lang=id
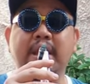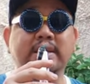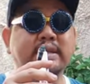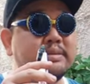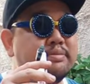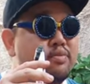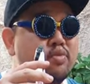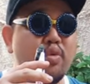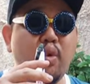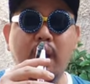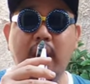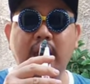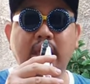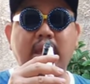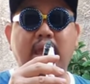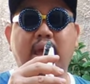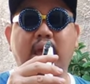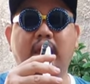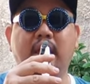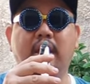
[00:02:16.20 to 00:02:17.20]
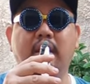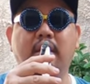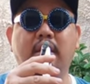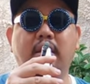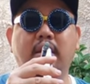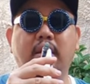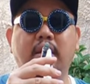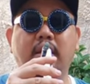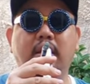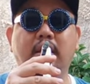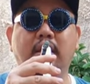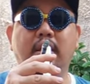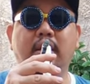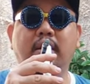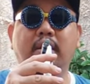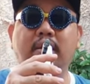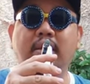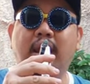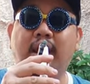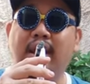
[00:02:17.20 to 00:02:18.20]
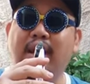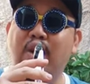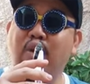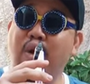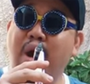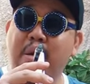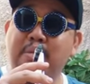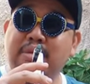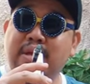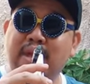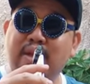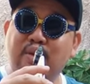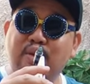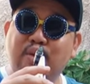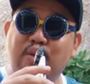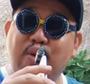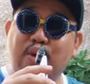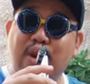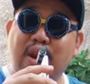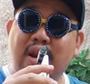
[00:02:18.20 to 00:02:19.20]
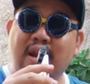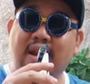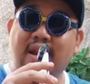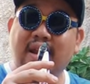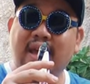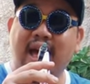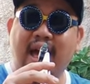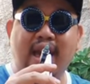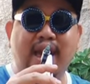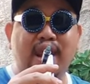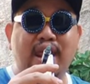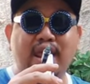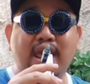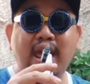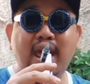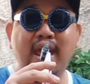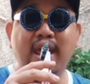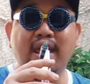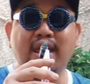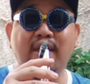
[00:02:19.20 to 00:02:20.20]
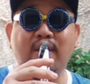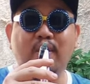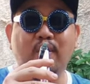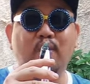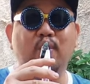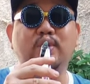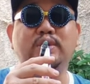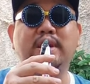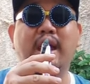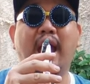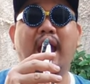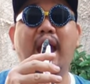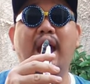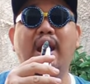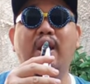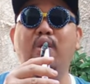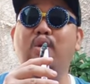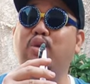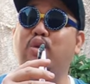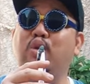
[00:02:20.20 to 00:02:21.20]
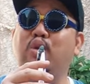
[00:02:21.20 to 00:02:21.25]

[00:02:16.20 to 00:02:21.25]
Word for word: semuanya dan lu nggak bisa nyukur akhirnya usaha lu